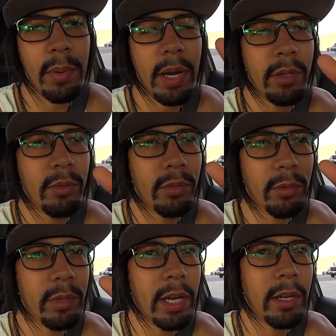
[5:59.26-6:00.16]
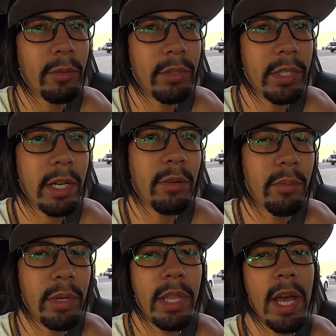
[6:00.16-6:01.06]
perto de um lugar onde tá a
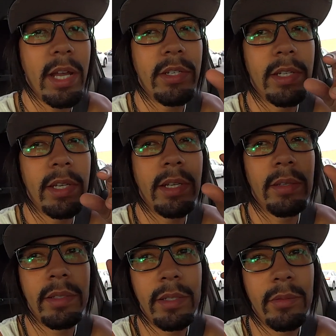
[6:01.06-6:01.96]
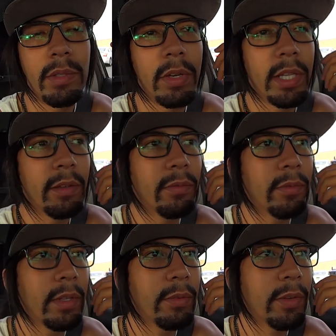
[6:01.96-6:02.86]
comunidade, né? Senão você vai ter que é,